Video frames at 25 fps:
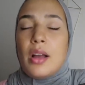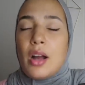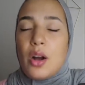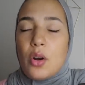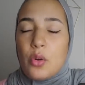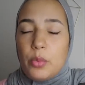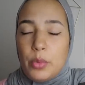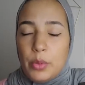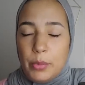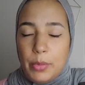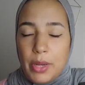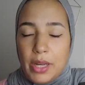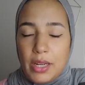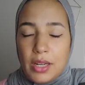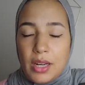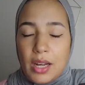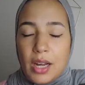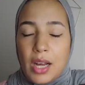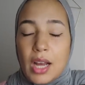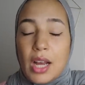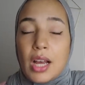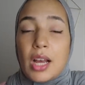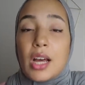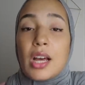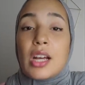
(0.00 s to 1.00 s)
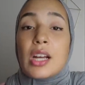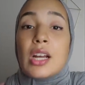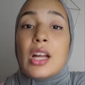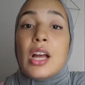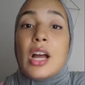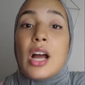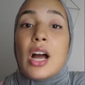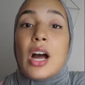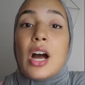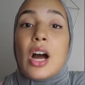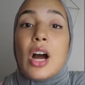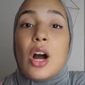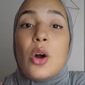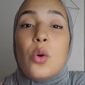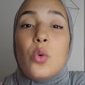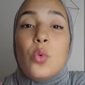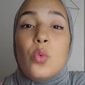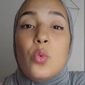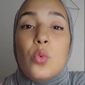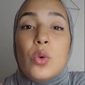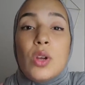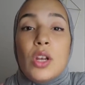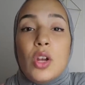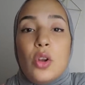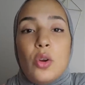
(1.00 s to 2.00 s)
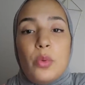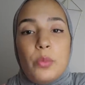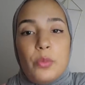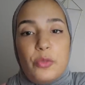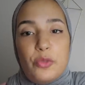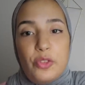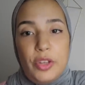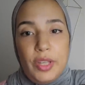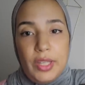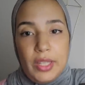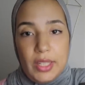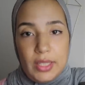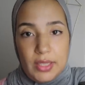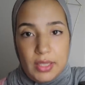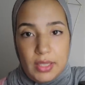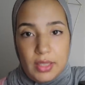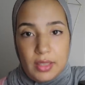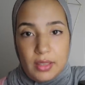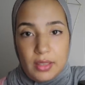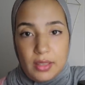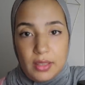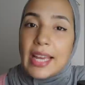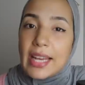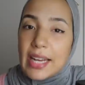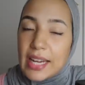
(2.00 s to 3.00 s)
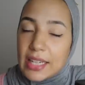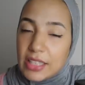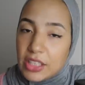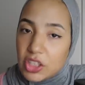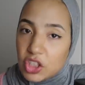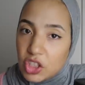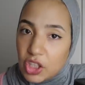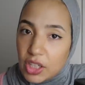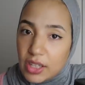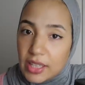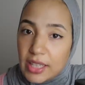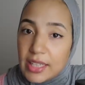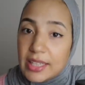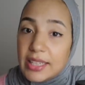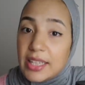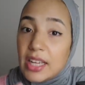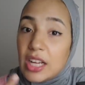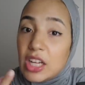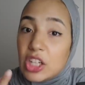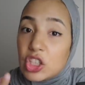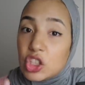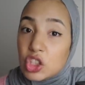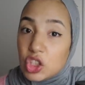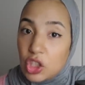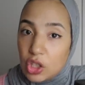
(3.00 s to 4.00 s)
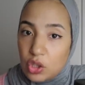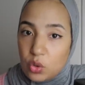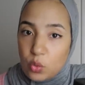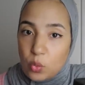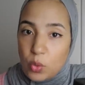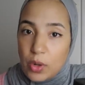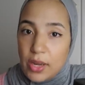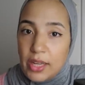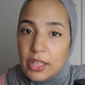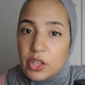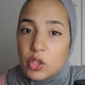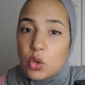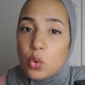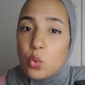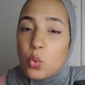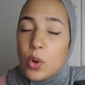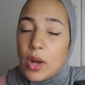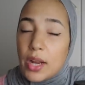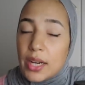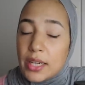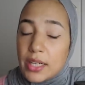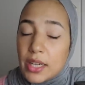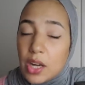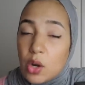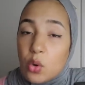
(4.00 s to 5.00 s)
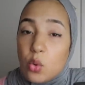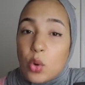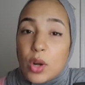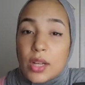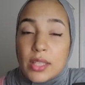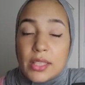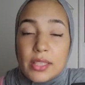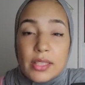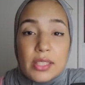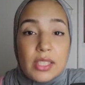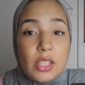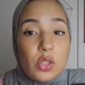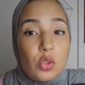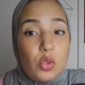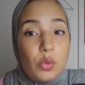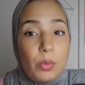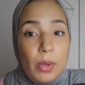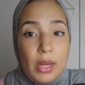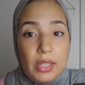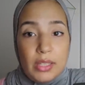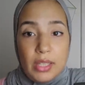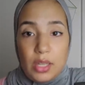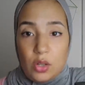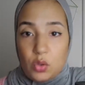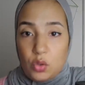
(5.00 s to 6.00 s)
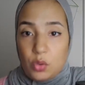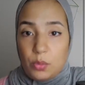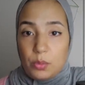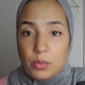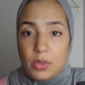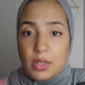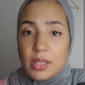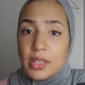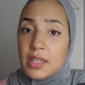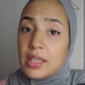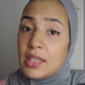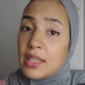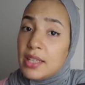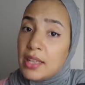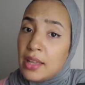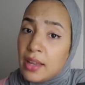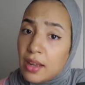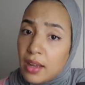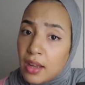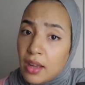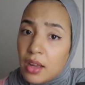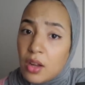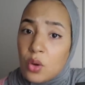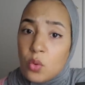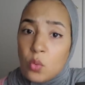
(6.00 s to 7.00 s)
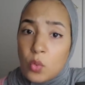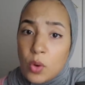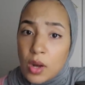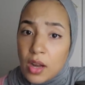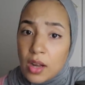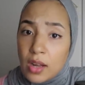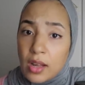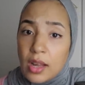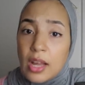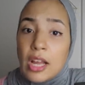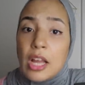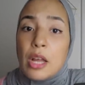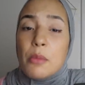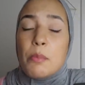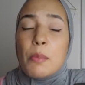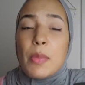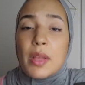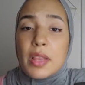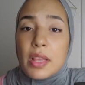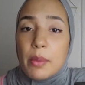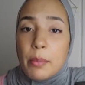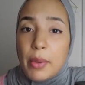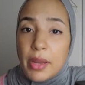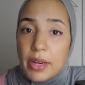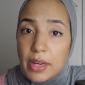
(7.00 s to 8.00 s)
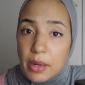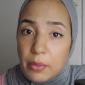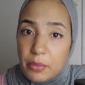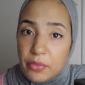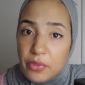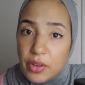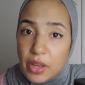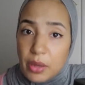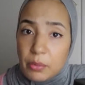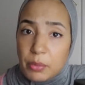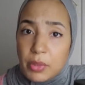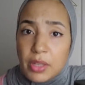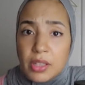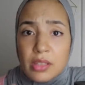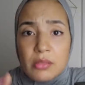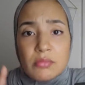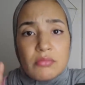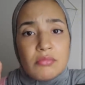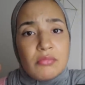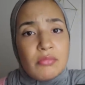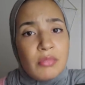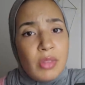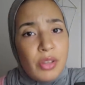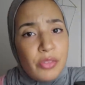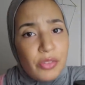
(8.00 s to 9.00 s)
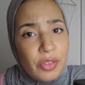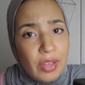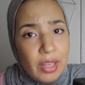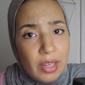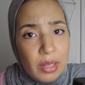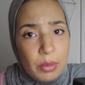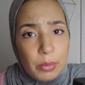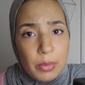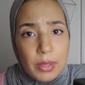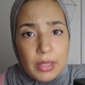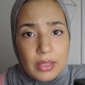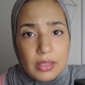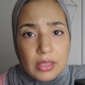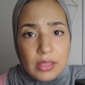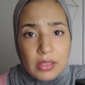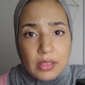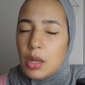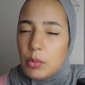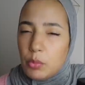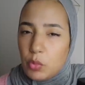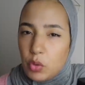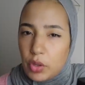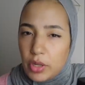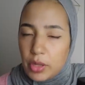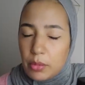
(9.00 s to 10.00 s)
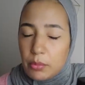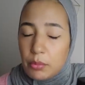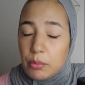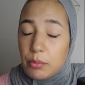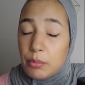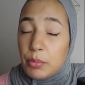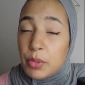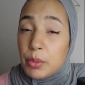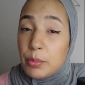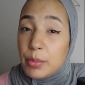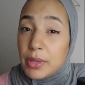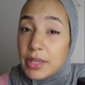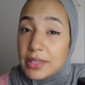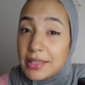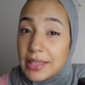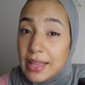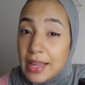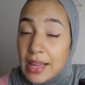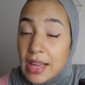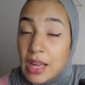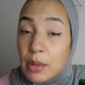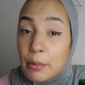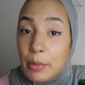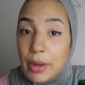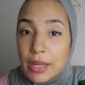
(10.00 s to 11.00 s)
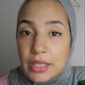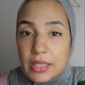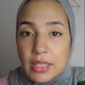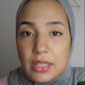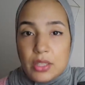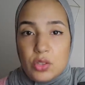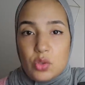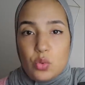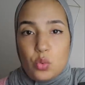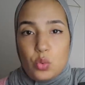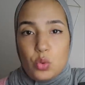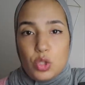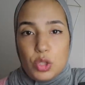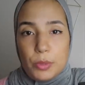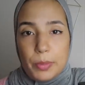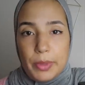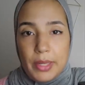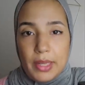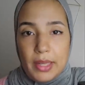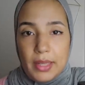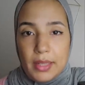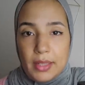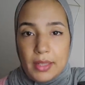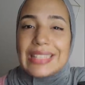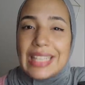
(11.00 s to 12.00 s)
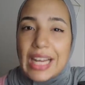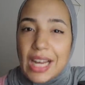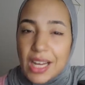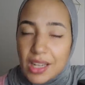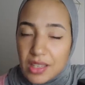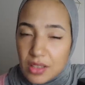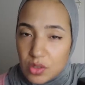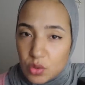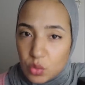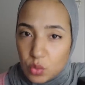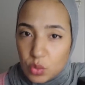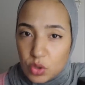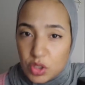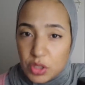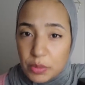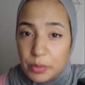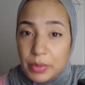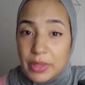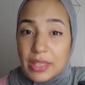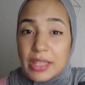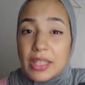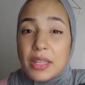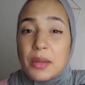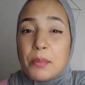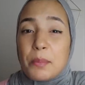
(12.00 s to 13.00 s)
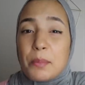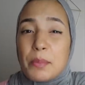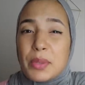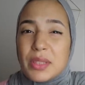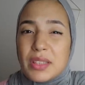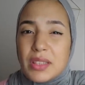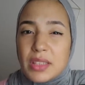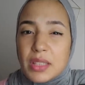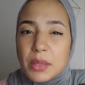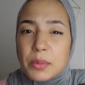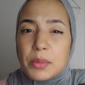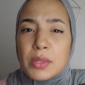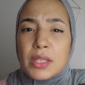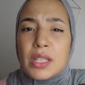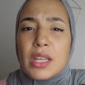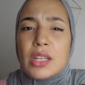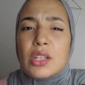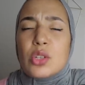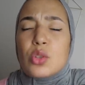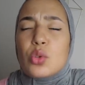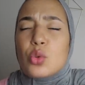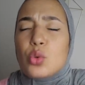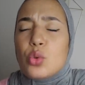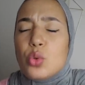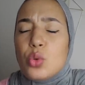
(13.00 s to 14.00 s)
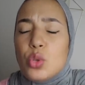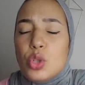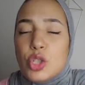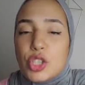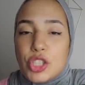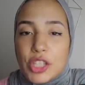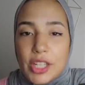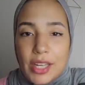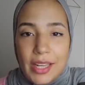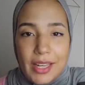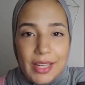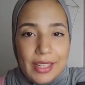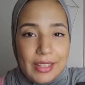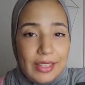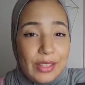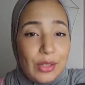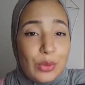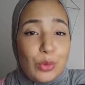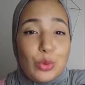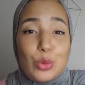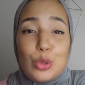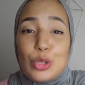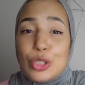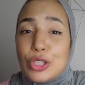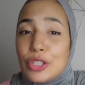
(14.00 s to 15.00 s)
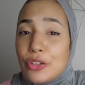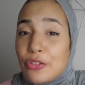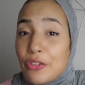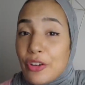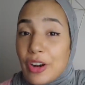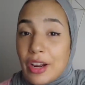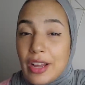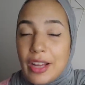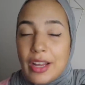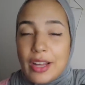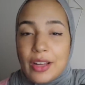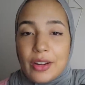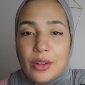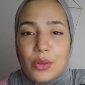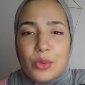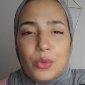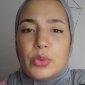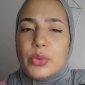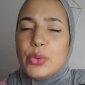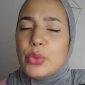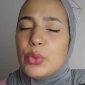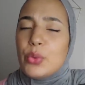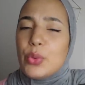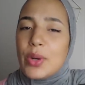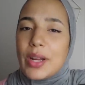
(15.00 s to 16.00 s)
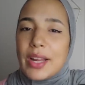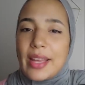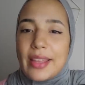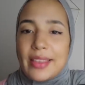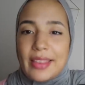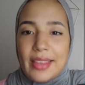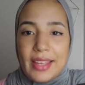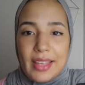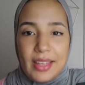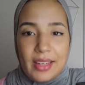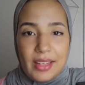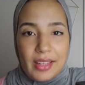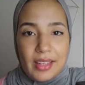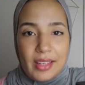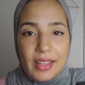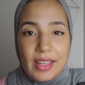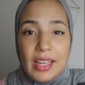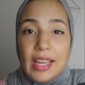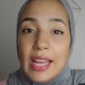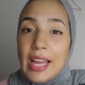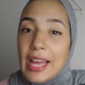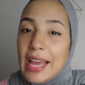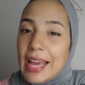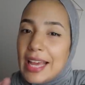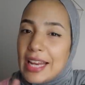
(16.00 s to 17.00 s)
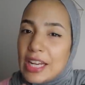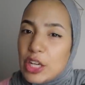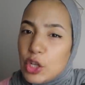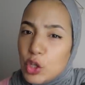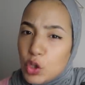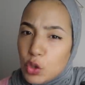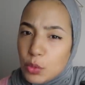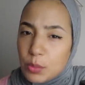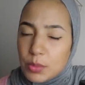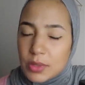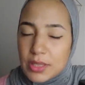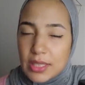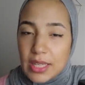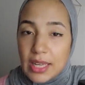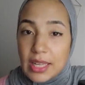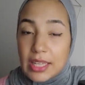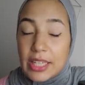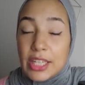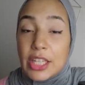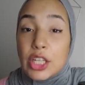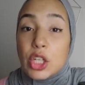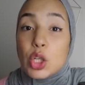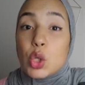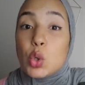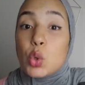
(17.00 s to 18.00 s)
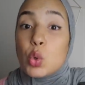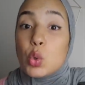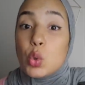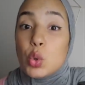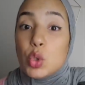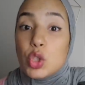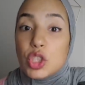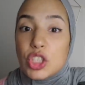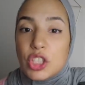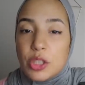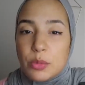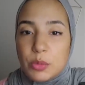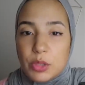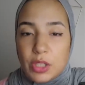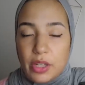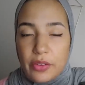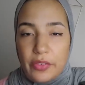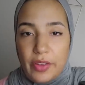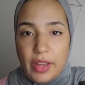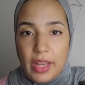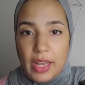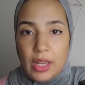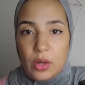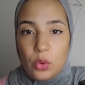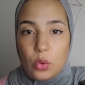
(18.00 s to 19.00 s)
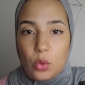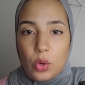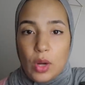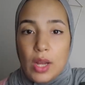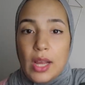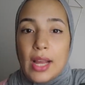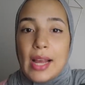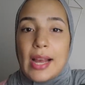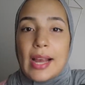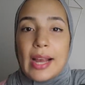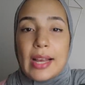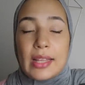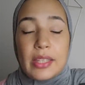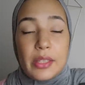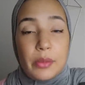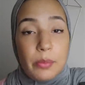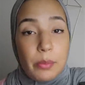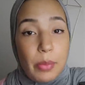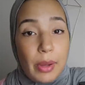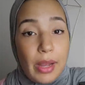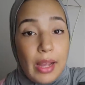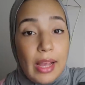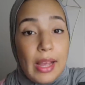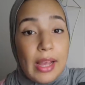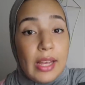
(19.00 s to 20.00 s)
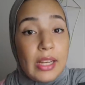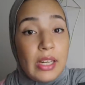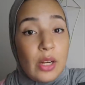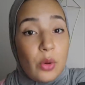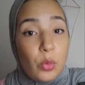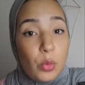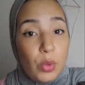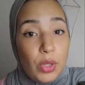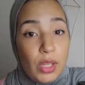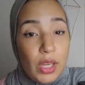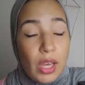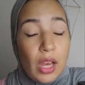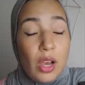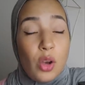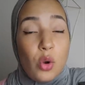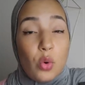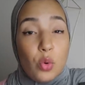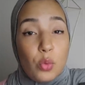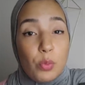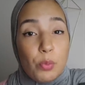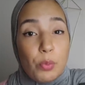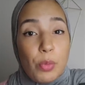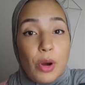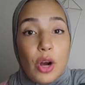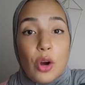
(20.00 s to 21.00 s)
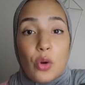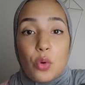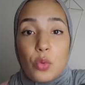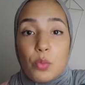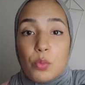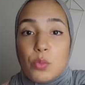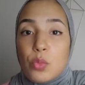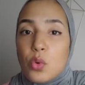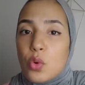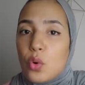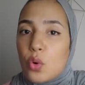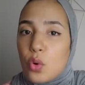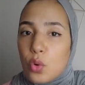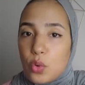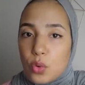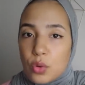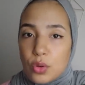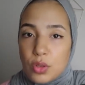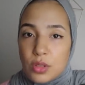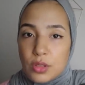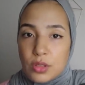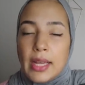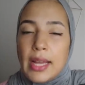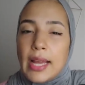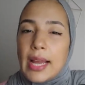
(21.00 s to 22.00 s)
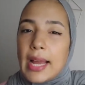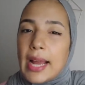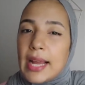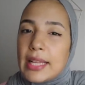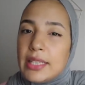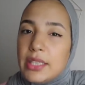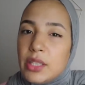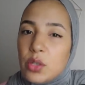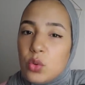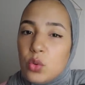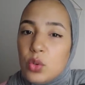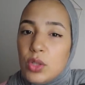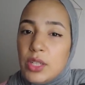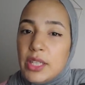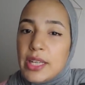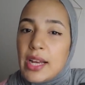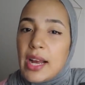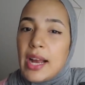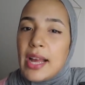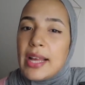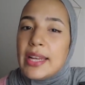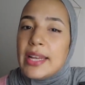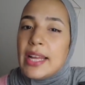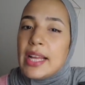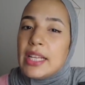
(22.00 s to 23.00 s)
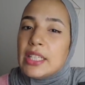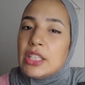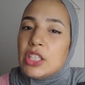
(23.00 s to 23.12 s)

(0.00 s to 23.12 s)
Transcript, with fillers: او بمعنى اخر اول حب في حياتي كان غادي يشرط عليا شرط واحد هو انه غادي نسكنوا مع دارهم قلت ليه اه واخ مادام حنا مفاهمين ما فيها باس المهم من بعد عام غادي نتزوج به نهار تزوجت به بالضبط كان كل شيء عادي كل شيء فرحان وهو كذلك اليوم التالي كلشي مشى في حاله غادي نبقى انا وياه وباه ومو خوه غادي يقول لي انا